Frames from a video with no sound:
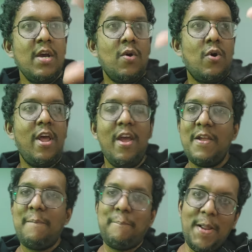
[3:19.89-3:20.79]
ஒரு
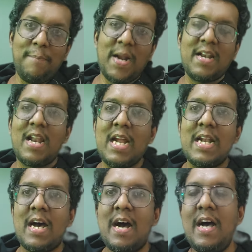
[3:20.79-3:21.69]
இப்படி
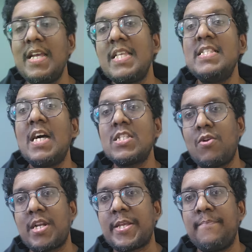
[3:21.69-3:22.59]
பண்றாங்கன்னா இதுதான்
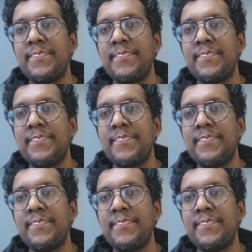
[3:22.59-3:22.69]
சொல்றது